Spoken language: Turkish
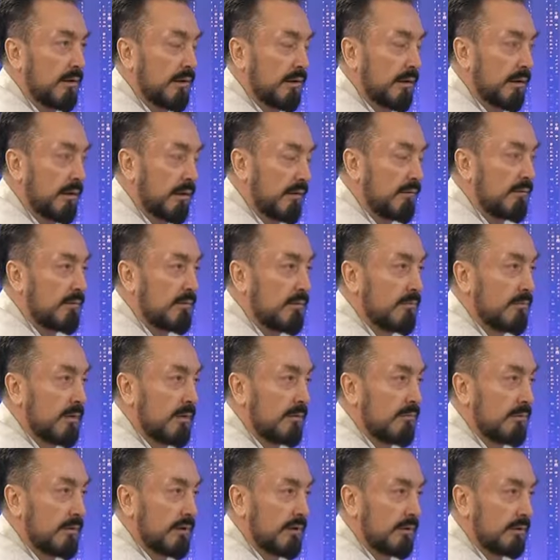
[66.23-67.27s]
evrimden
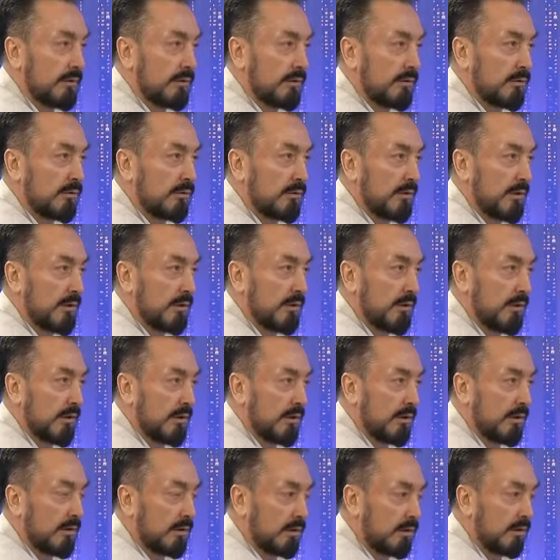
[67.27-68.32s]
mi yaratıldı diyor Allah
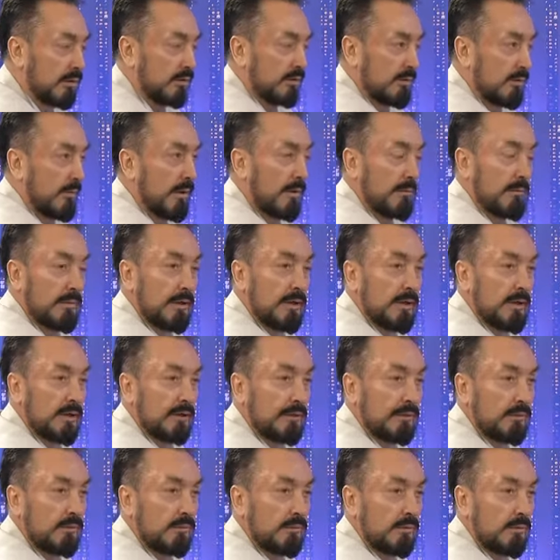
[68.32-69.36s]
yoksa ben mi
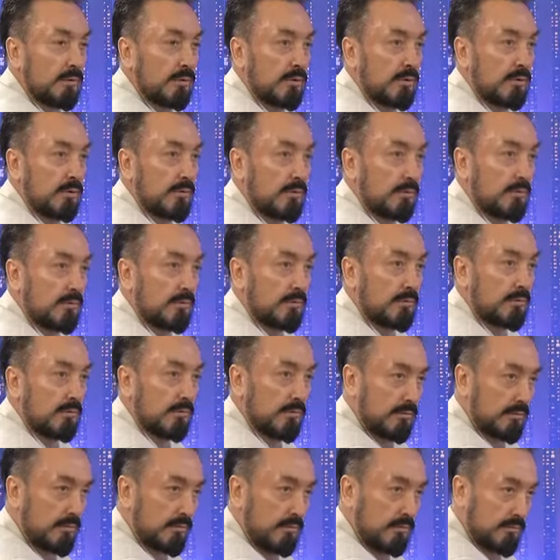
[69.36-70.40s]
yarattım diyor.
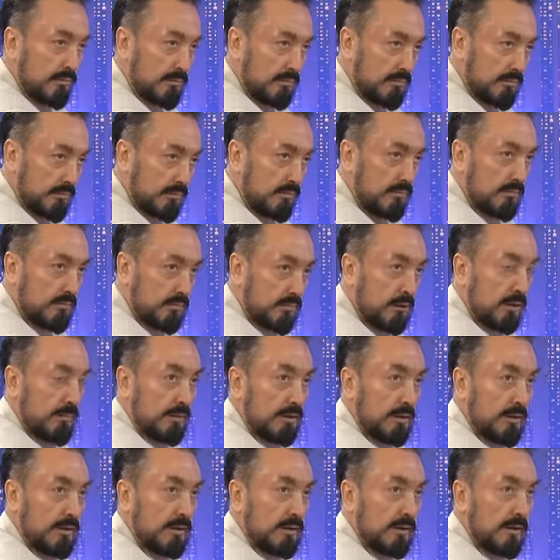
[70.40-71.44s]
Tabii
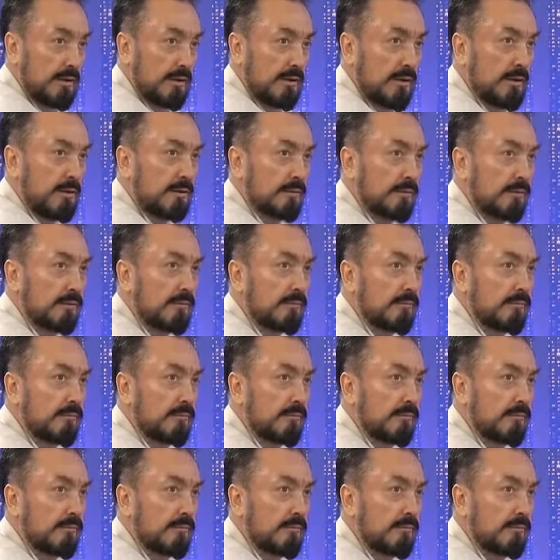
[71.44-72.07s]
ki Allah yarattı.